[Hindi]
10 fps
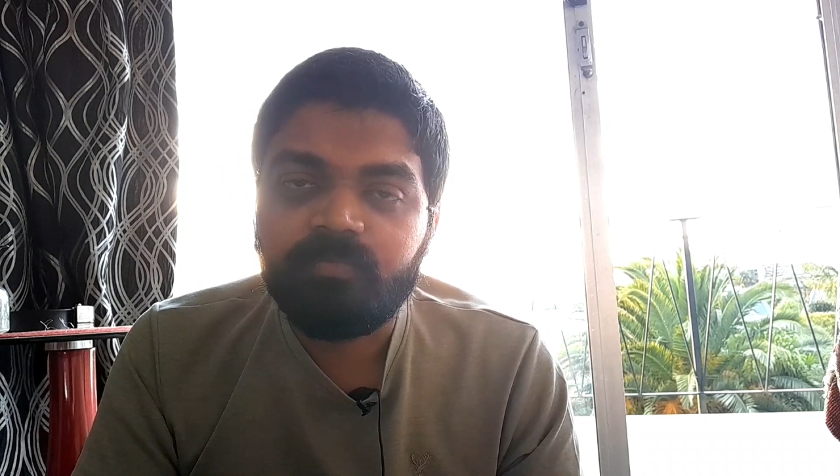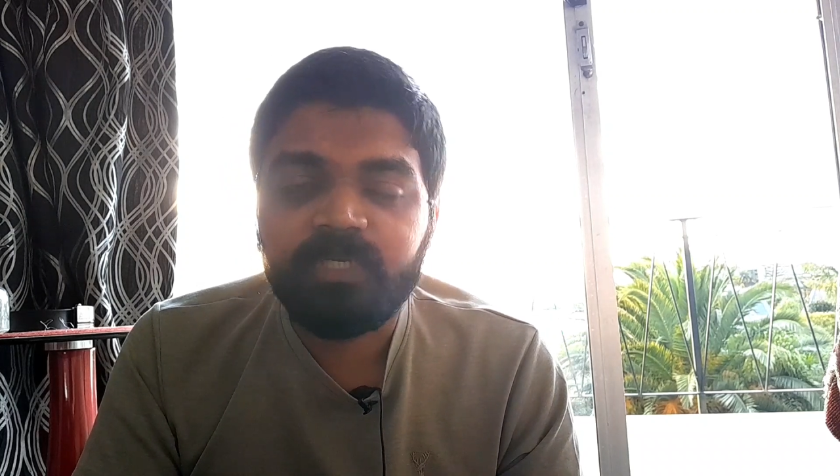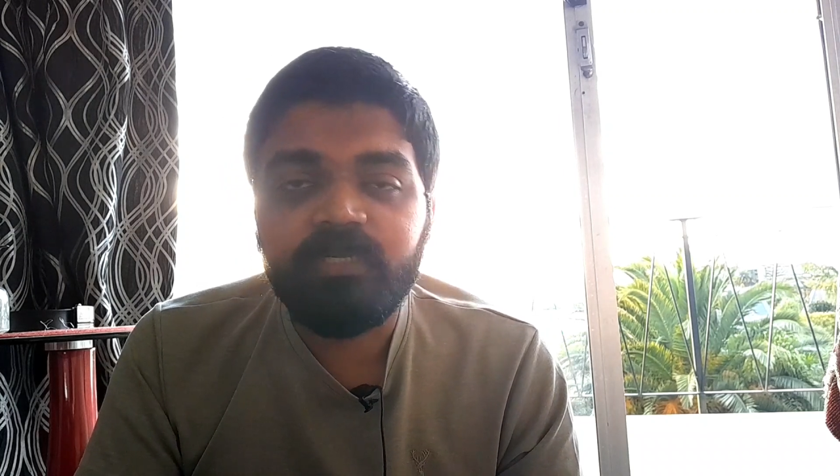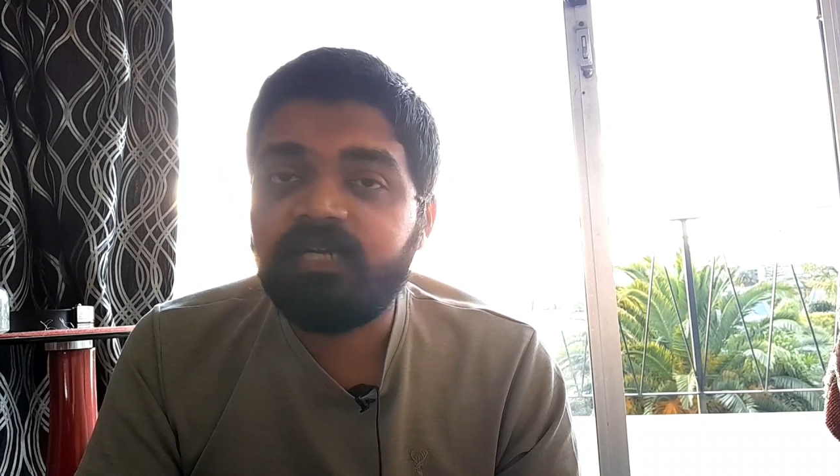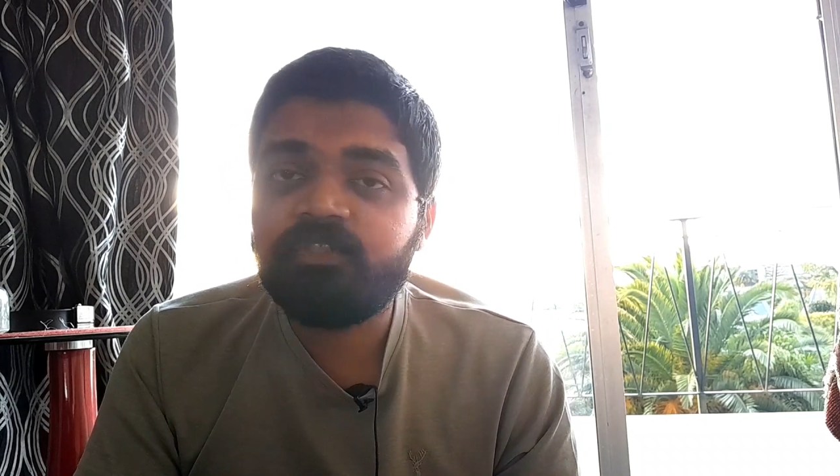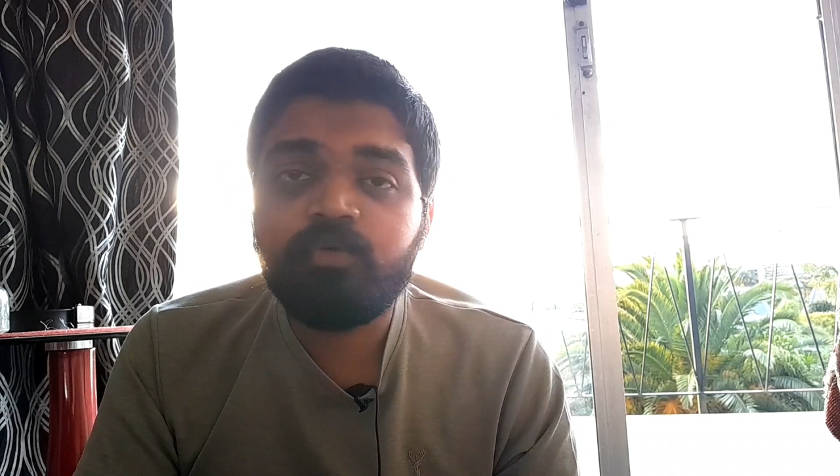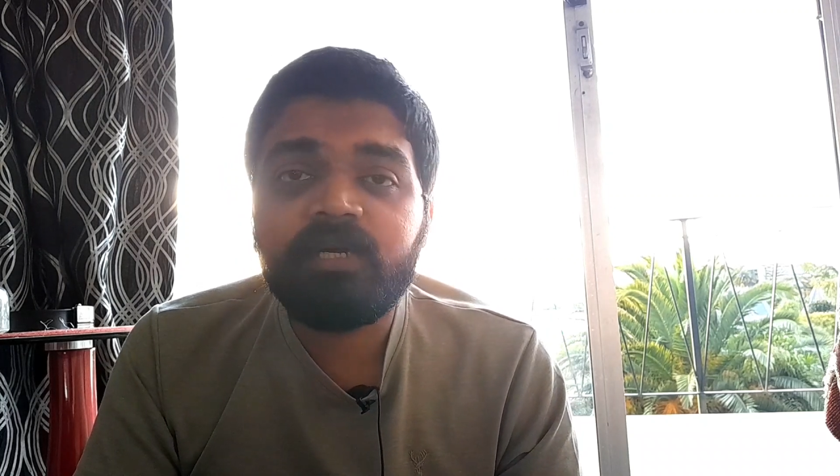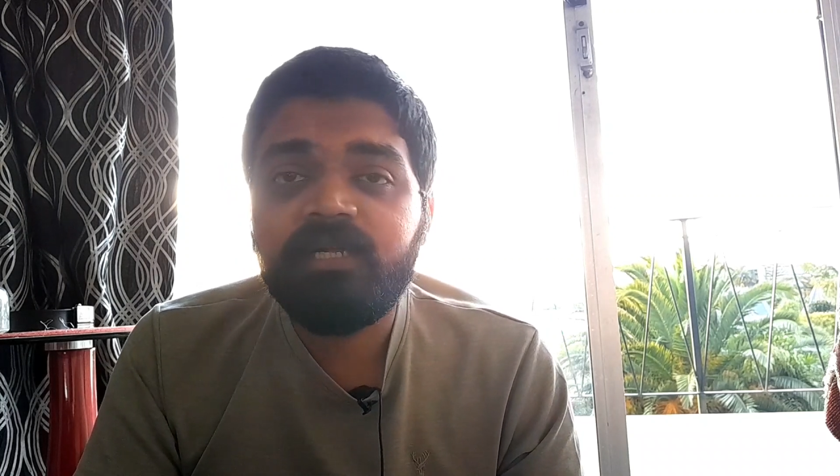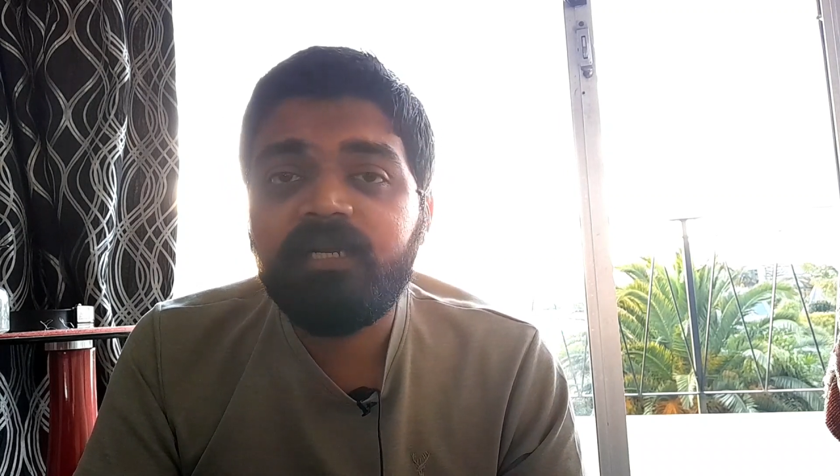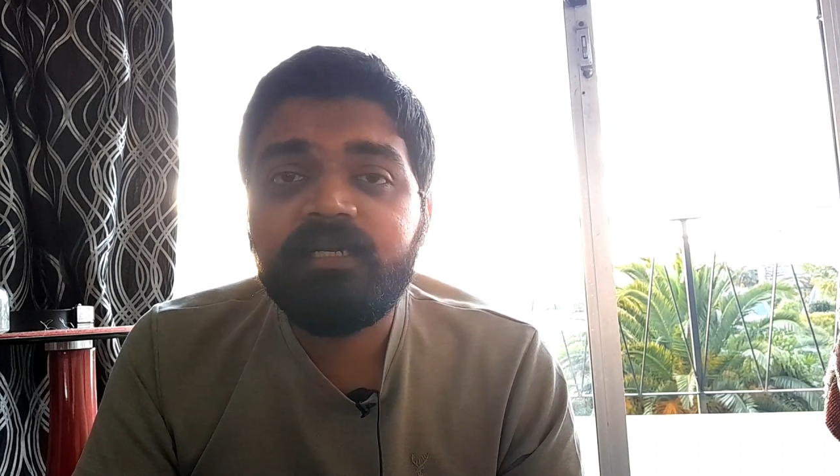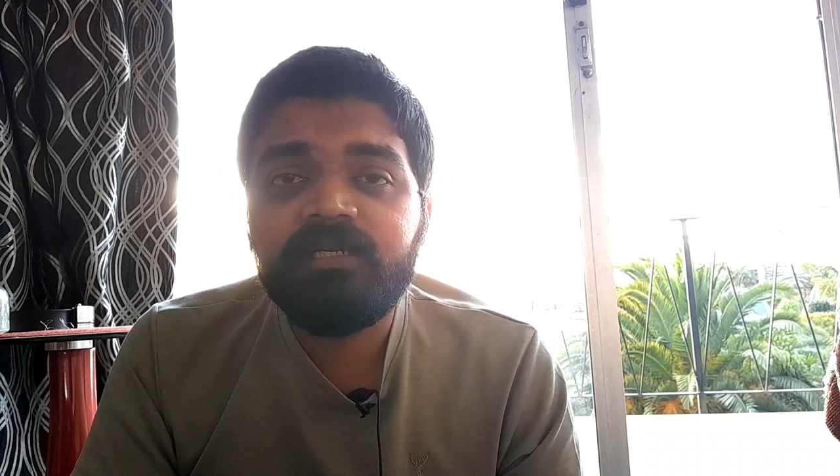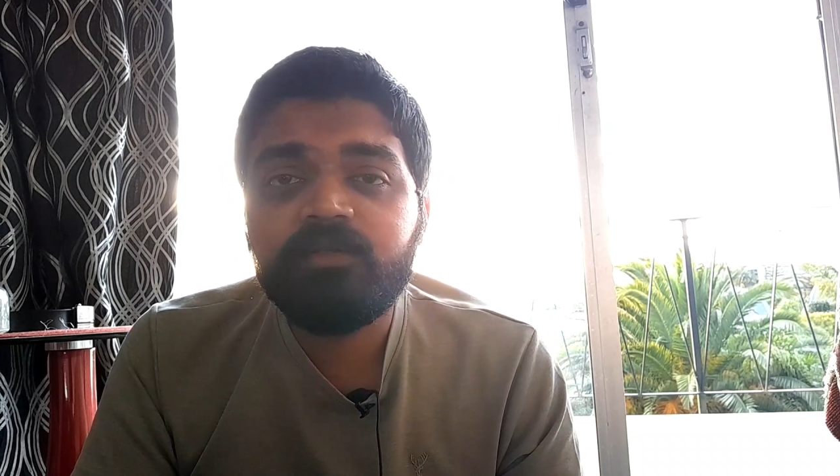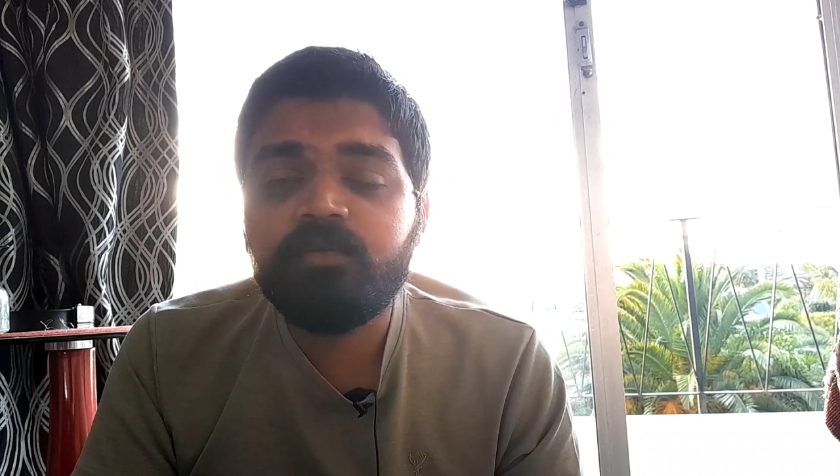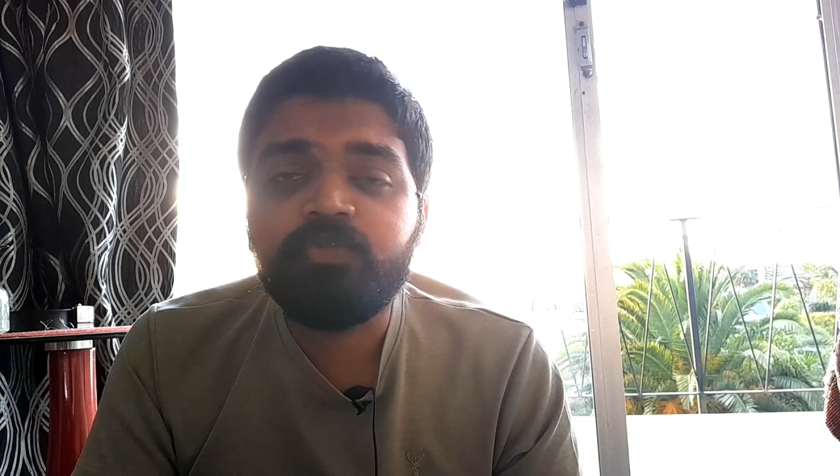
लेकिन राजकुमार नहीं है तो